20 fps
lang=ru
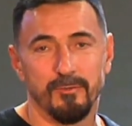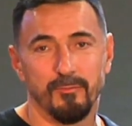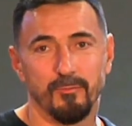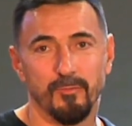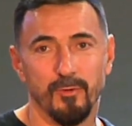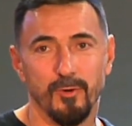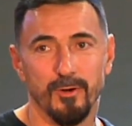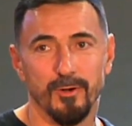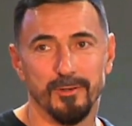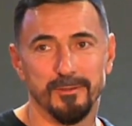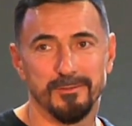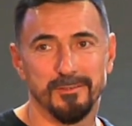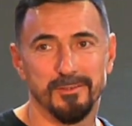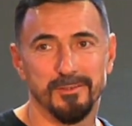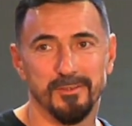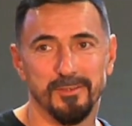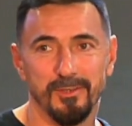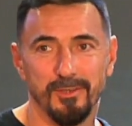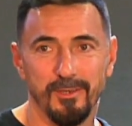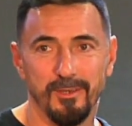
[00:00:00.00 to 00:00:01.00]
вот,
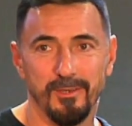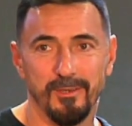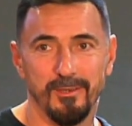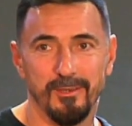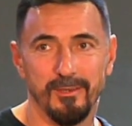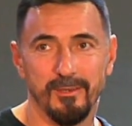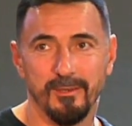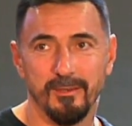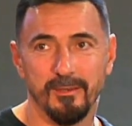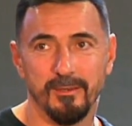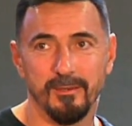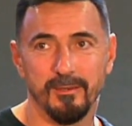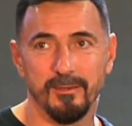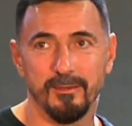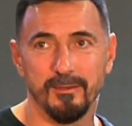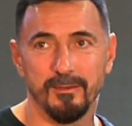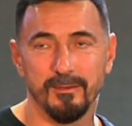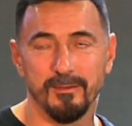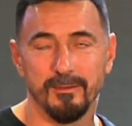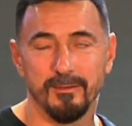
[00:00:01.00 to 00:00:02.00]
и,
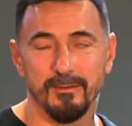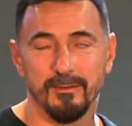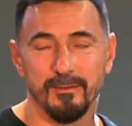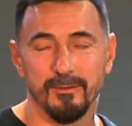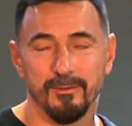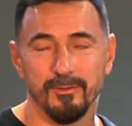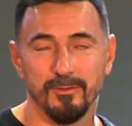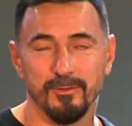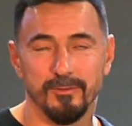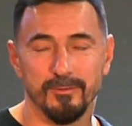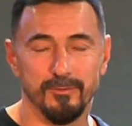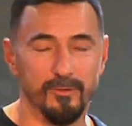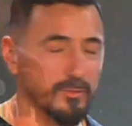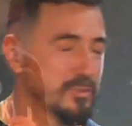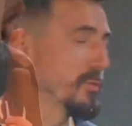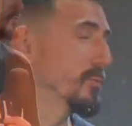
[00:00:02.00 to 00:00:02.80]
ну, в